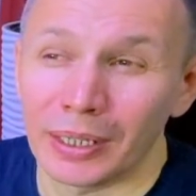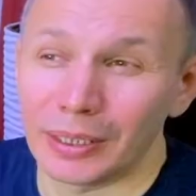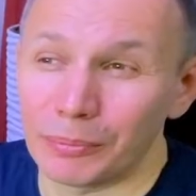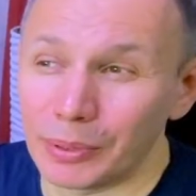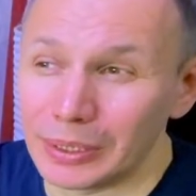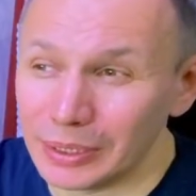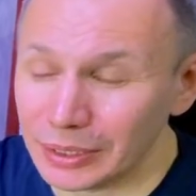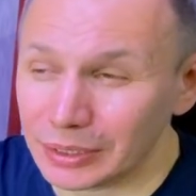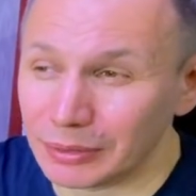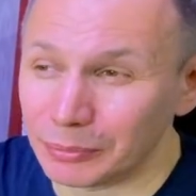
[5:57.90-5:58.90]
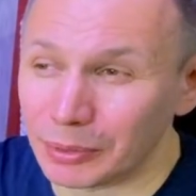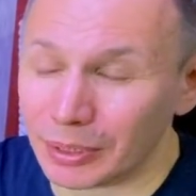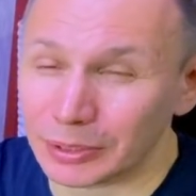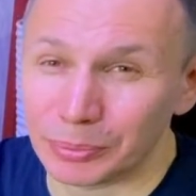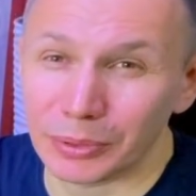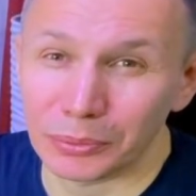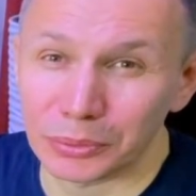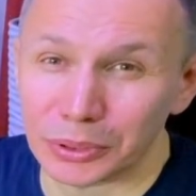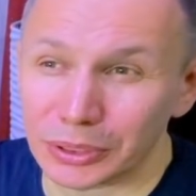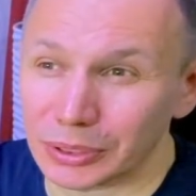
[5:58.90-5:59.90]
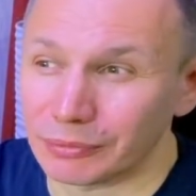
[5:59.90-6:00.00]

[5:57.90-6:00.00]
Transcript: и пилить, например, распил лучше же